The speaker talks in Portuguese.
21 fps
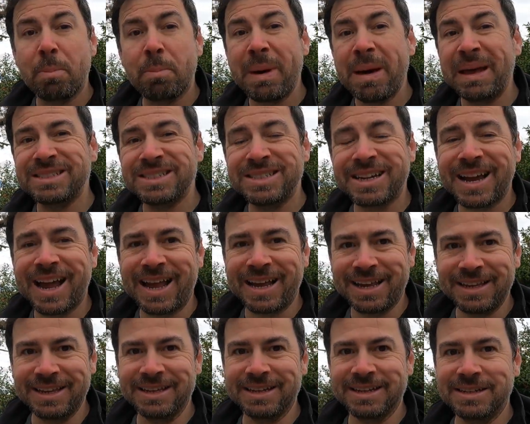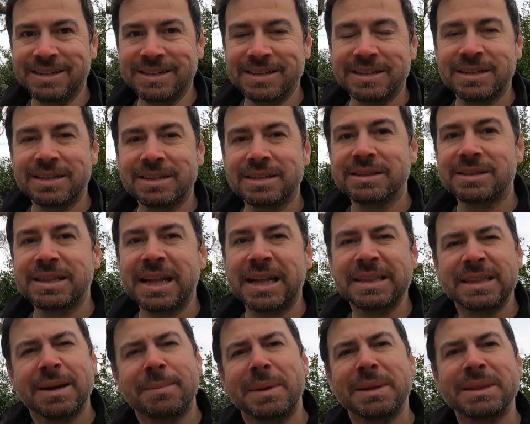é um pé de caqui.
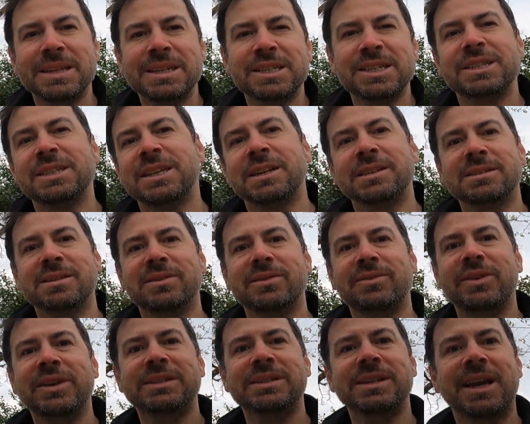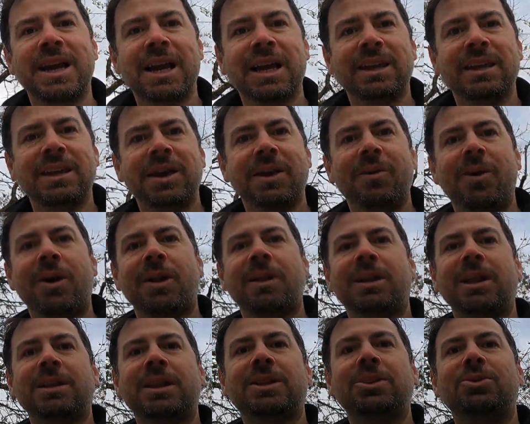Dá até uma tristeza ver esse caqui
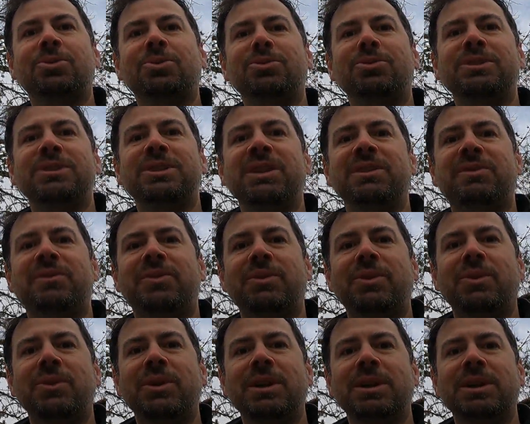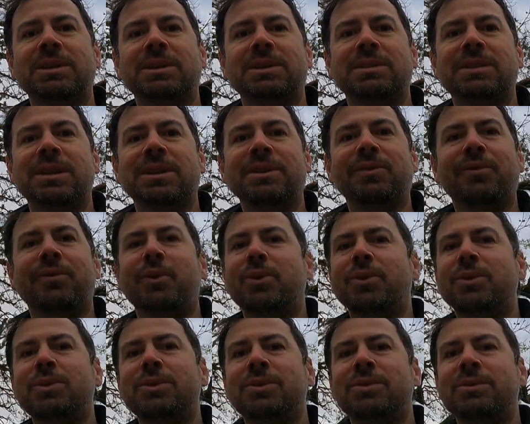agora, já tá tudo sem folha, sem
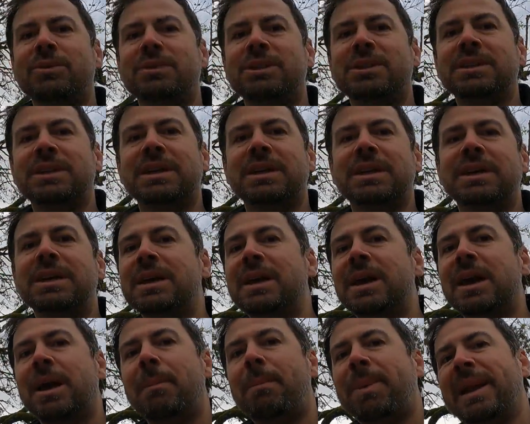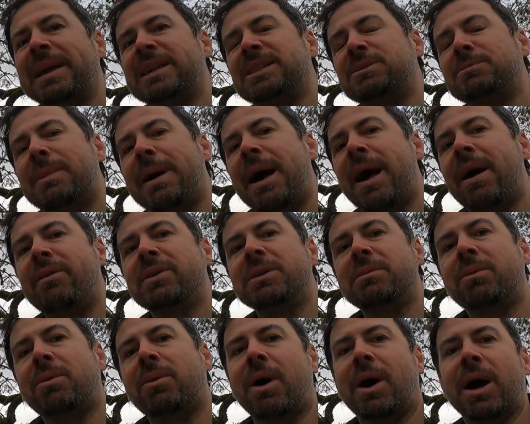frutos. Parece uma
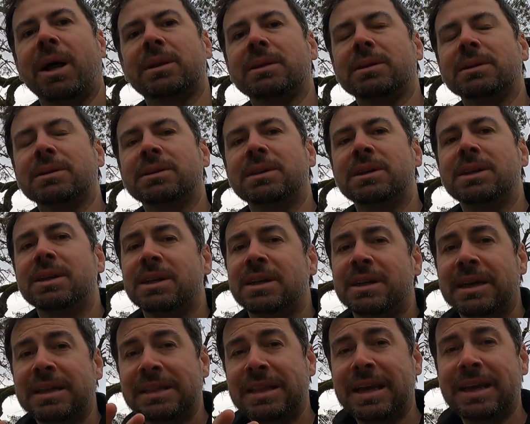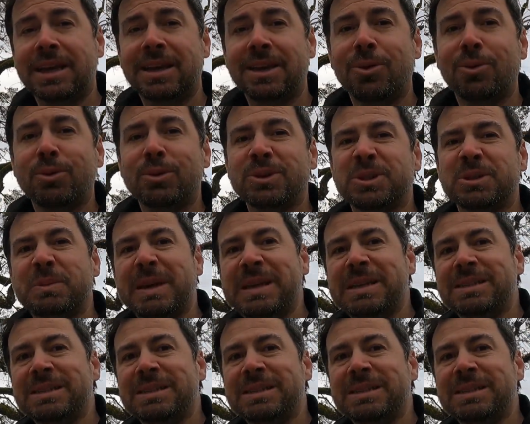árvore morta. Daqui a alguns